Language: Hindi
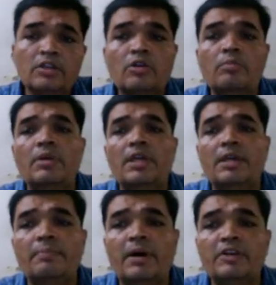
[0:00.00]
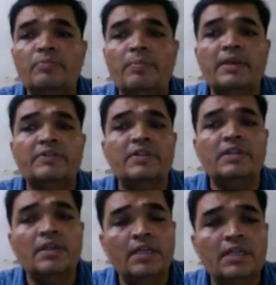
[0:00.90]
तो मेरे पास पैसे
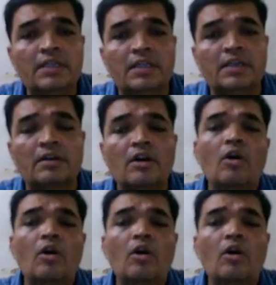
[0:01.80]
नहीं थे